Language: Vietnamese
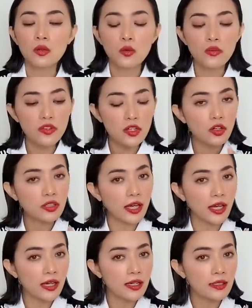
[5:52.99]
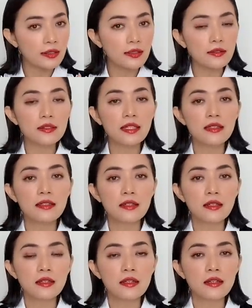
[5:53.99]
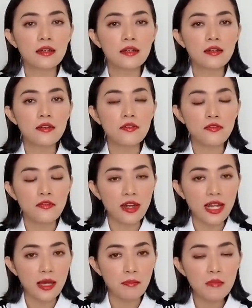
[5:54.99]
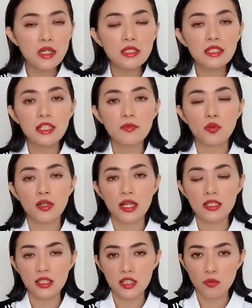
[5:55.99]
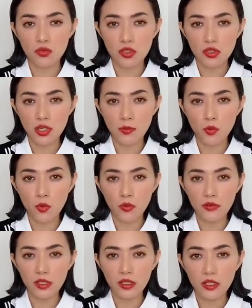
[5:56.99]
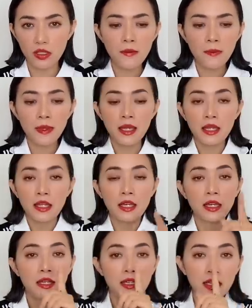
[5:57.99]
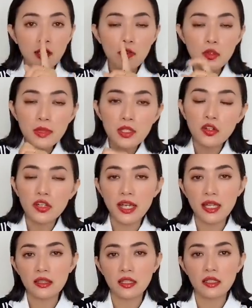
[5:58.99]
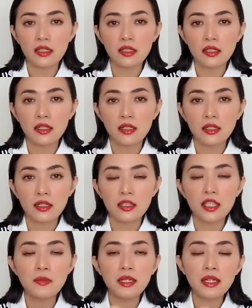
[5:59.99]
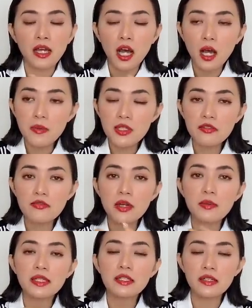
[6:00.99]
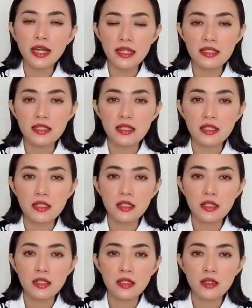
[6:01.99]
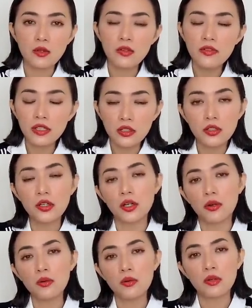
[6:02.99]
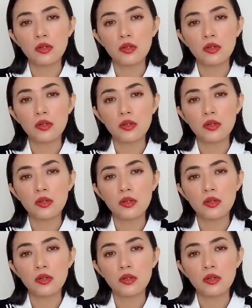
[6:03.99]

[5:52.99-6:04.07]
quý vị có thể tự tin và làm bất kỳ một cái gì trong sự nghiệp của quý vị. Nếu mình còn ghen tị thì mình hấp dẫn về mình những cái gì? Quý vị tự hiểu.